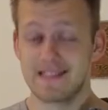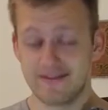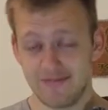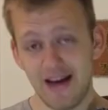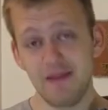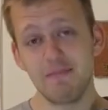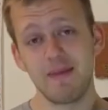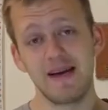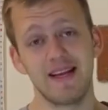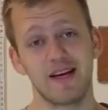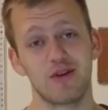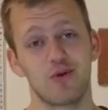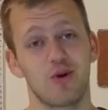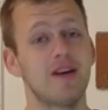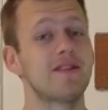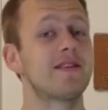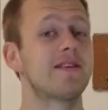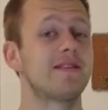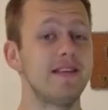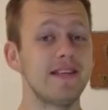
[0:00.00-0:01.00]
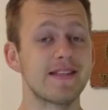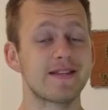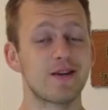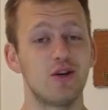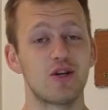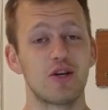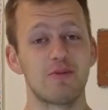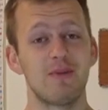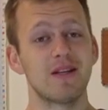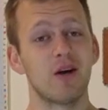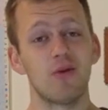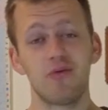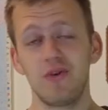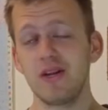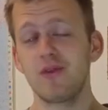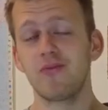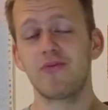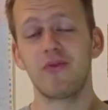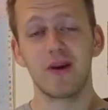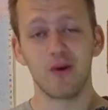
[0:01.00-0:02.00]
Zwei Männer dort, die sollte man auf
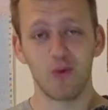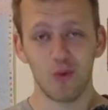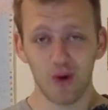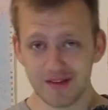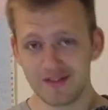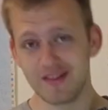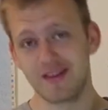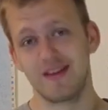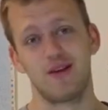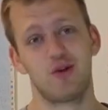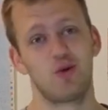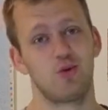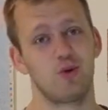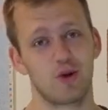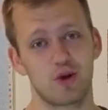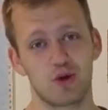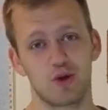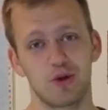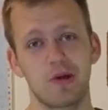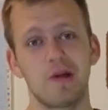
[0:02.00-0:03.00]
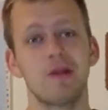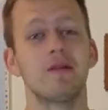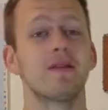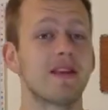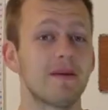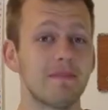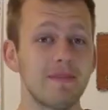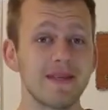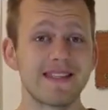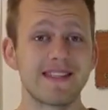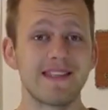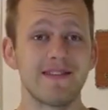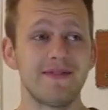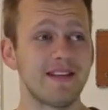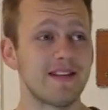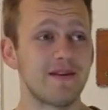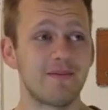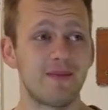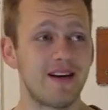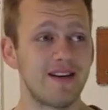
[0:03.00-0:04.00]
jeden Fall ordentlich durchschütteln, damit sie
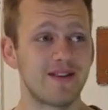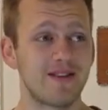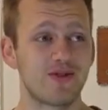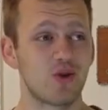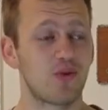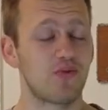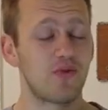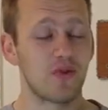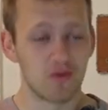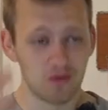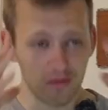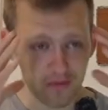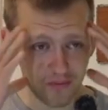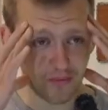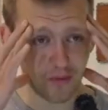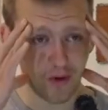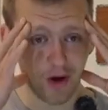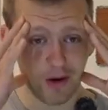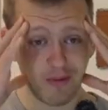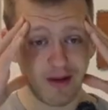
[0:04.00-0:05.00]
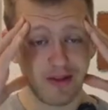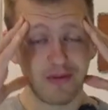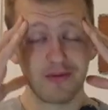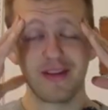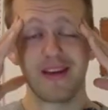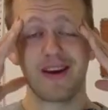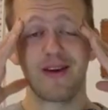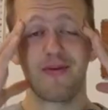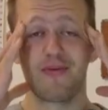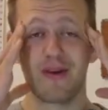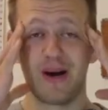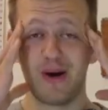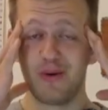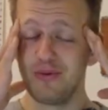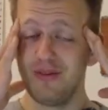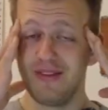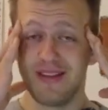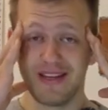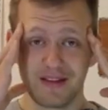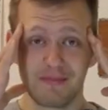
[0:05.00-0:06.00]
wieder mal zur Vernunft kommen und ihre
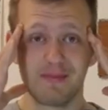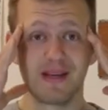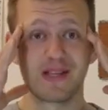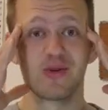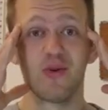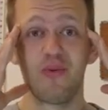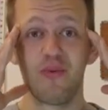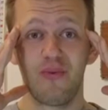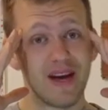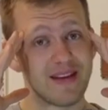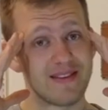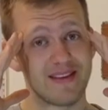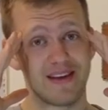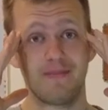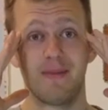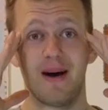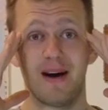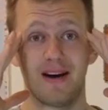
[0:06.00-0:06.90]
Frauen nicht mehr so fertig